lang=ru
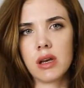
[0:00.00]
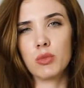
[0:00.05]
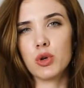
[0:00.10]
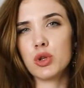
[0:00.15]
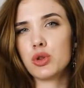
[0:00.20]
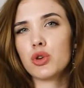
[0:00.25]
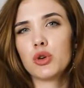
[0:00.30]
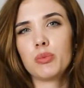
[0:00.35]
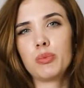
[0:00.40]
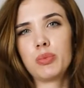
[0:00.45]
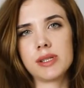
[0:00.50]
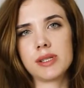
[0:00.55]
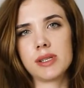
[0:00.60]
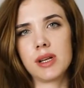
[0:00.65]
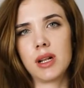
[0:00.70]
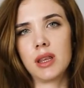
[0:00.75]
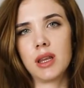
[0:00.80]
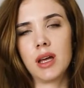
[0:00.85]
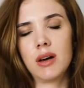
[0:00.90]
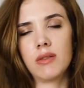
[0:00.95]
Мой топ из-за
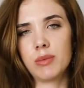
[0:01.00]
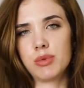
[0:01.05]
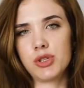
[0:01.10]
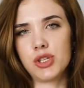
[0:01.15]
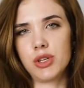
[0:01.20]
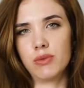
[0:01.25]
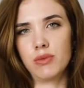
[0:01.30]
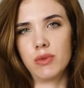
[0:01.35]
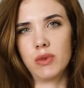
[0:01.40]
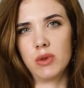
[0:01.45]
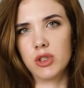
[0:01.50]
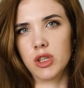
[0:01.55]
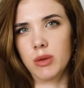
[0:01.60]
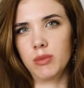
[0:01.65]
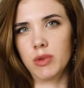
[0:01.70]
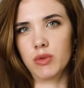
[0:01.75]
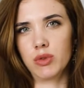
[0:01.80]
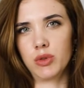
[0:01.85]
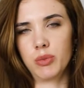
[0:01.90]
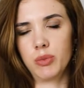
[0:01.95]
льна вообще
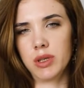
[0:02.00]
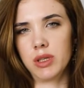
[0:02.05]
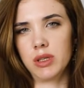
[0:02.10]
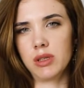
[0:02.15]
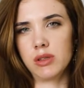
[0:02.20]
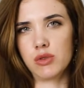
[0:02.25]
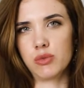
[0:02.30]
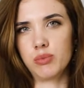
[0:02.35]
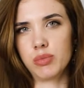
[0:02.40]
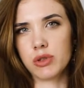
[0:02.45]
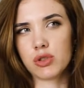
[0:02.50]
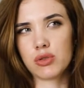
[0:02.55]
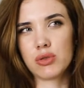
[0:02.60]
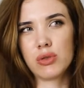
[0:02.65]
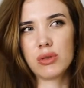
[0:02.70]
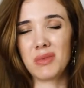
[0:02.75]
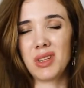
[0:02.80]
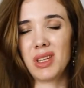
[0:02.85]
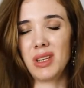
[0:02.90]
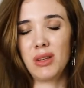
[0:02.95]
волнами вот по низу
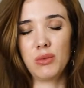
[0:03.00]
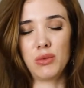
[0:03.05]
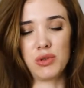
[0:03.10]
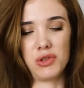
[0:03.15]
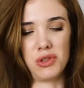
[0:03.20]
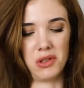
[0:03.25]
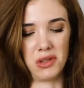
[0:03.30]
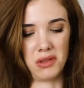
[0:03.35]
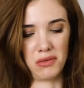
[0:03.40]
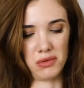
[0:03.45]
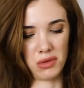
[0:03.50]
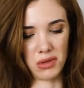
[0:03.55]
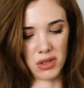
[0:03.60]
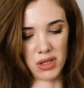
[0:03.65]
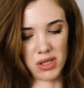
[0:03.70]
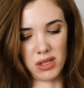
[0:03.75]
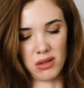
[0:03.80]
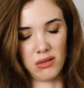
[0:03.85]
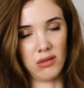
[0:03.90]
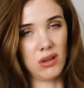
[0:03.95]
пошел. Не очень это все
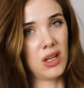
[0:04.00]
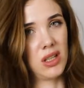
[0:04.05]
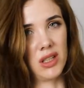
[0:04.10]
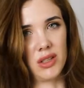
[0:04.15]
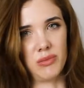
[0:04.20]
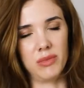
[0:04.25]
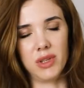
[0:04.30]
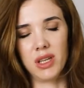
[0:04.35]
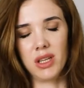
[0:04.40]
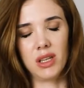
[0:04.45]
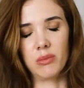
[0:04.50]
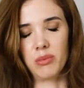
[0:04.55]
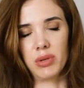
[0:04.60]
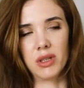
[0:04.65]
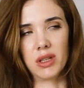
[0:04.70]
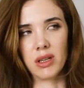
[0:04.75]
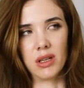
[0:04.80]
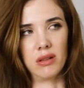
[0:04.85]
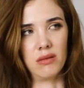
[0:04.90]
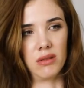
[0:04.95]
красиво выглядит, мне не
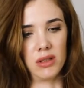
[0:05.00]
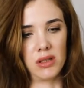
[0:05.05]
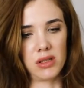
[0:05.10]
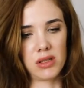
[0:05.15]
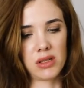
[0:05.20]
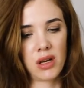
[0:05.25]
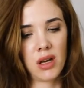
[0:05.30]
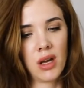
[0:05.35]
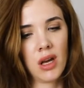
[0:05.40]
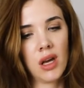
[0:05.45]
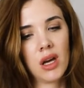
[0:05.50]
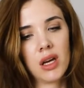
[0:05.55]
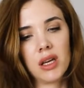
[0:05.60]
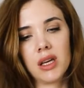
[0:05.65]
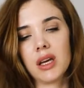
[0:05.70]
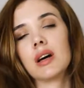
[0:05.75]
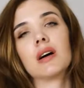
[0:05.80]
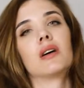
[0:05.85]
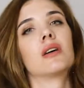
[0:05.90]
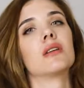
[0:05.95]
понравилось.
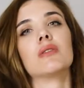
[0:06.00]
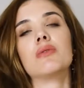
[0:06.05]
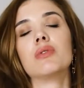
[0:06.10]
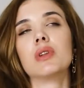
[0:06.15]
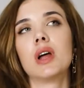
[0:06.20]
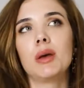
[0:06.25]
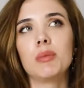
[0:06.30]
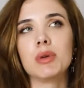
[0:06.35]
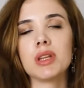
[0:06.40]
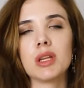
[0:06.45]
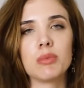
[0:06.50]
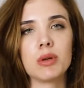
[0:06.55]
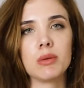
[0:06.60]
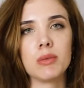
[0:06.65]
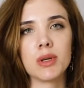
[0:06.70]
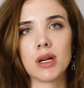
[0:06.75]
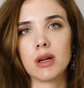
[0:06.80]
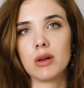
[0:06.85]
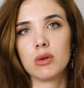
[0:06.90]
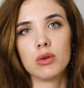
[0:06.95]
Я в лайме,
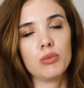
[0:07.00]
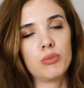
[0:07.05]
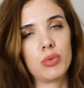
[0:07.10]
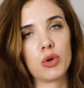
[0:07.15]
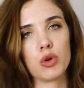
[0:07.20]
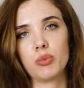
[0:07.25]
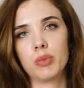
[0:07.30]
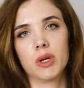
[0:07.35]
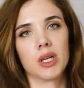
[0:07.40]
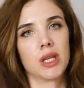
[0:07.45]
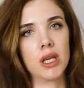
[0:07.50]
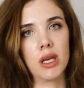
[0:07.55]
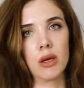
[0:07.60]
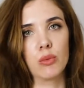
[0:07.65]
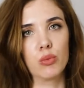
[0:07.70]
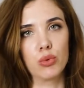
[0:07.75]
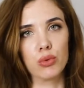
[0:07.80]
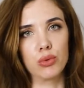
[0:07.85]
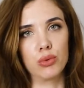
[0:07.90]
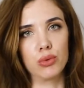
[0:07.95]
например, лен покупать не
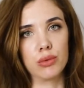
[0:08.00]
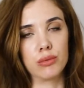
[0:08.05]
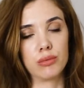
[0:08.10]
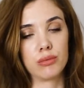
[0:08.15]
буду.